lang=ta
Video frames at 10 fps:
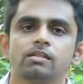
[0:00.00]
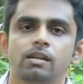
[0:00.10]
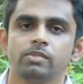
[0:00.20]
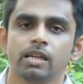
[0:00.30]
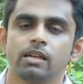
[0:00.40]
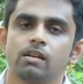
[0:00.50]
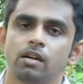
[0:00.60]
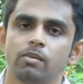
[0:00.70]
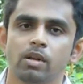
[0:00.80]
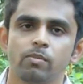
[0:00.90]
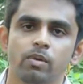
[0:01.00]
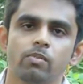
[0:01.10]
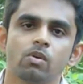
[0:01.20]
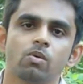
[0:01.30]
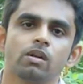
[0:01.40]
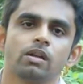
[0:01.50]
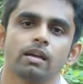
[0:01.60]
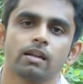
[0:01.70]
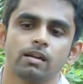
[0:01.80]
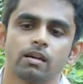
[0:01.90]
சப்ஜெக்ட் அண்ட் ஏர்பன் பீப்புளுக்குள்ளே
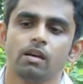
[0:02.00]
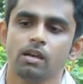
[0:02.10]
நடக்கிற